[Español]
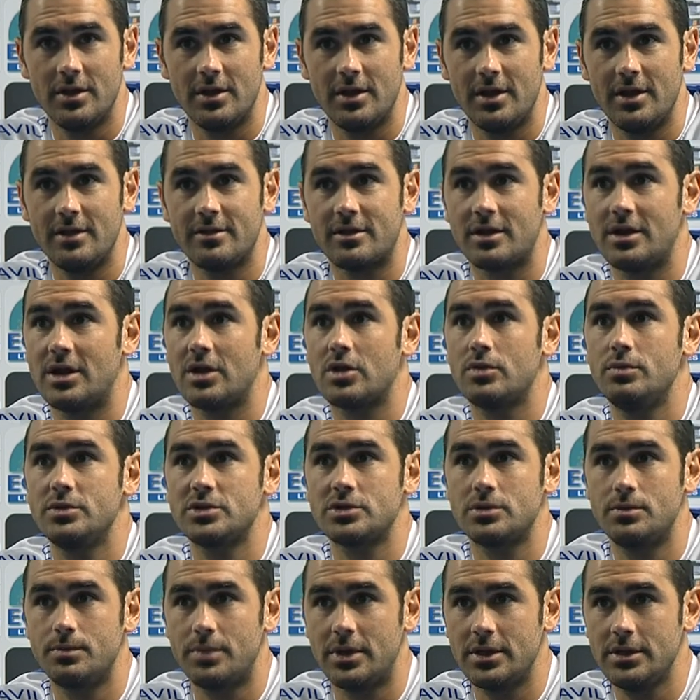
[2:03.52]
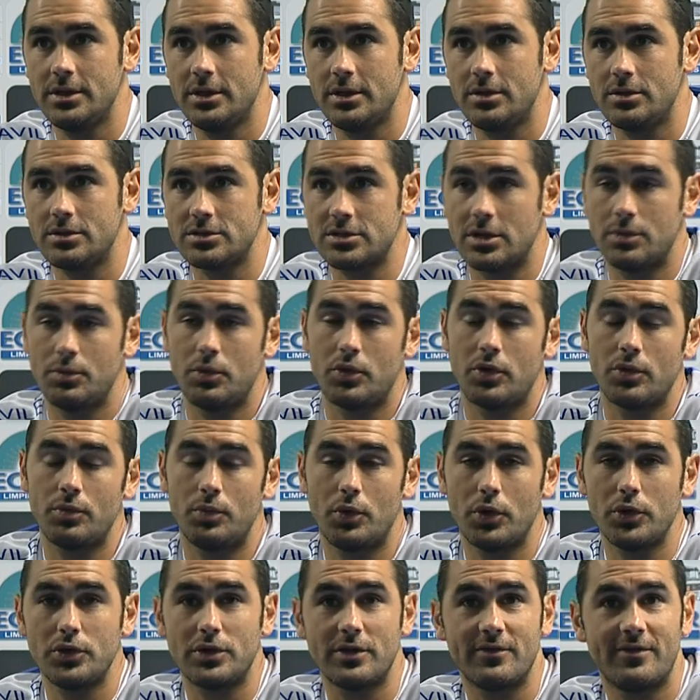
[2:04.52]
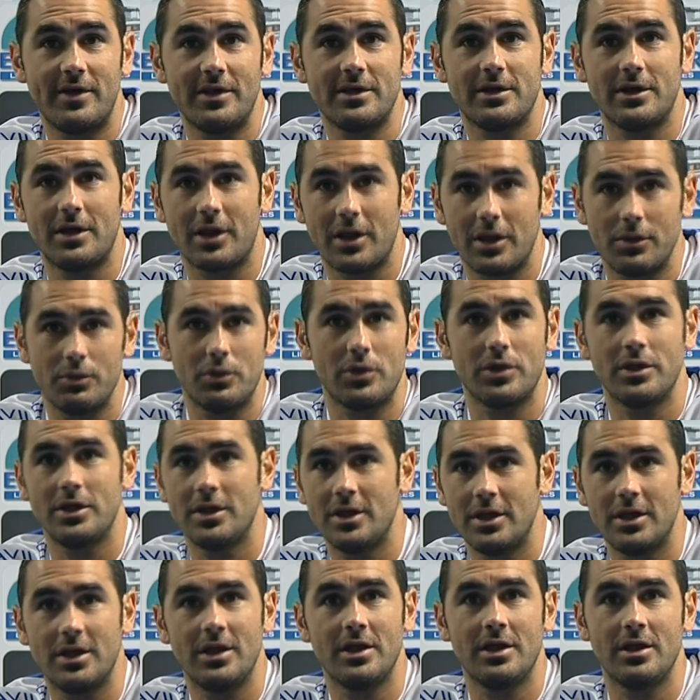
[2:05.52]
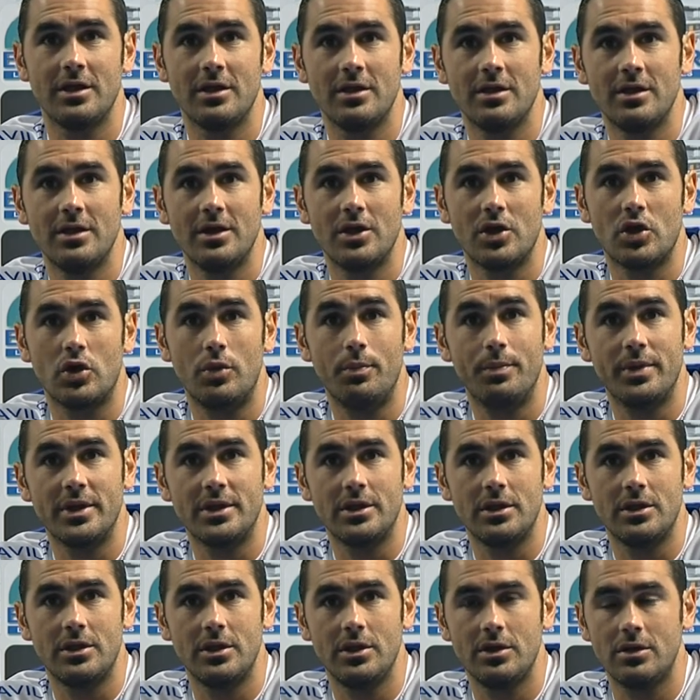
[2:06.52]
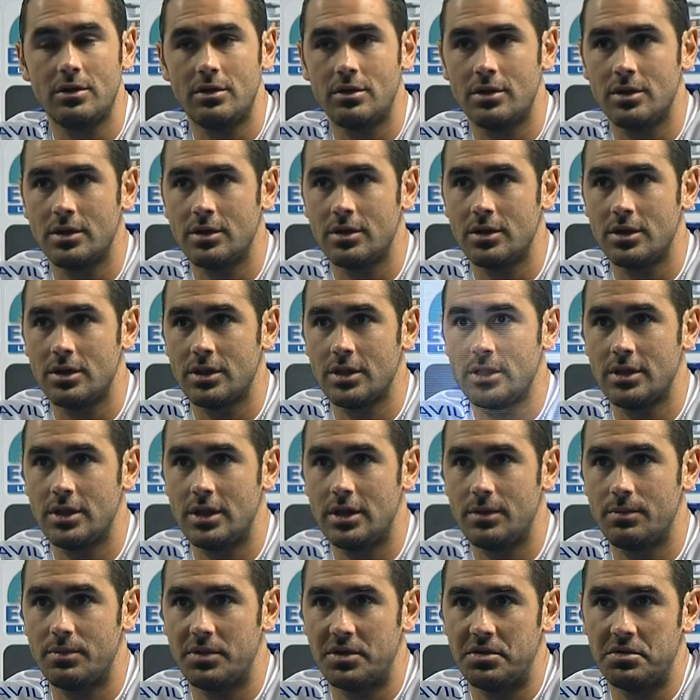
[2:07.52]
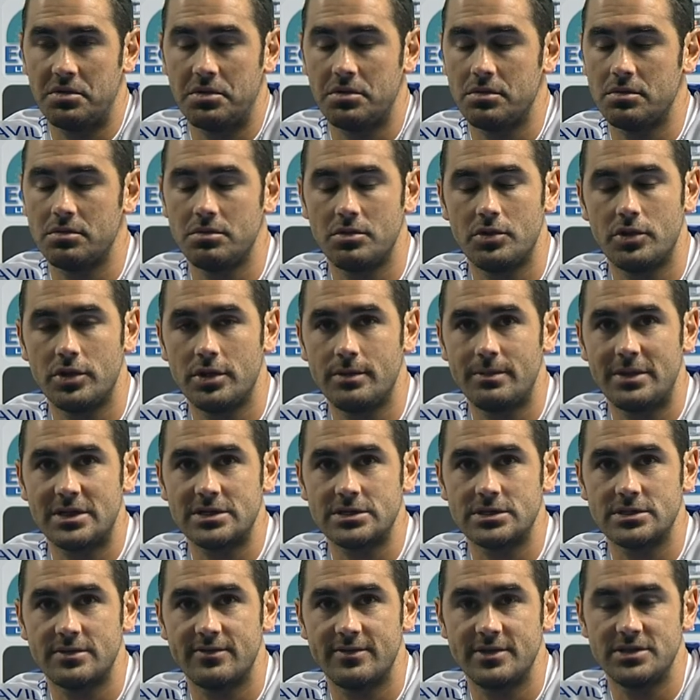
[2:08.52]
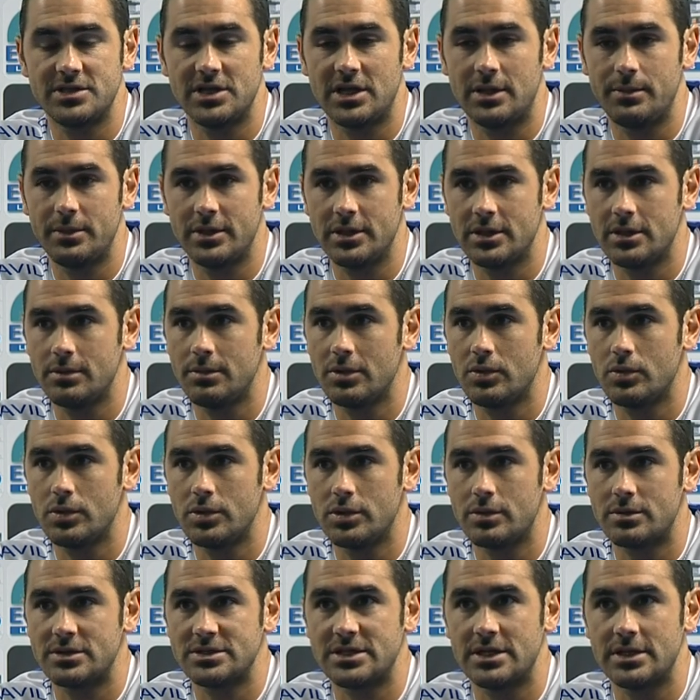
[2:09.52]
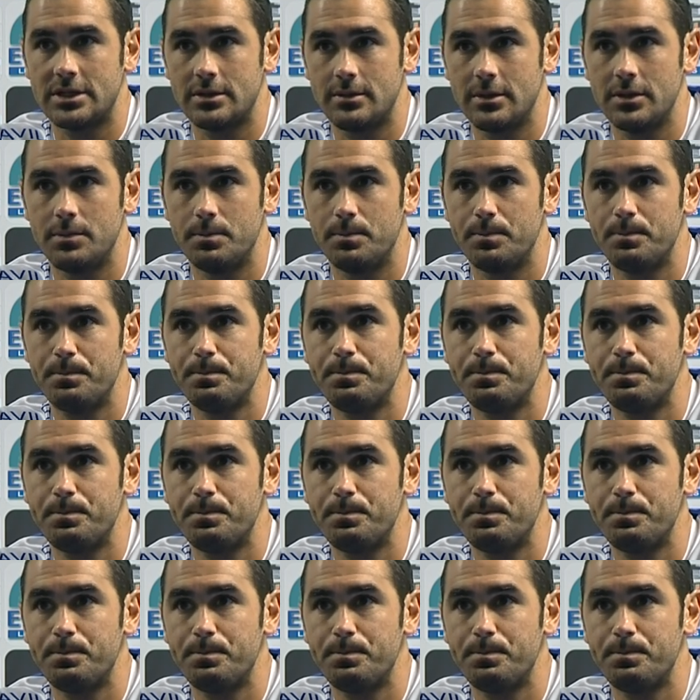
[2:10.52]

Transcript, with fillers: entrenar con mis compañeros, a lo mejor un poquito de falta de ritmo de competición, etcétera, pero lo demás físicamente me encuentro bastante bien.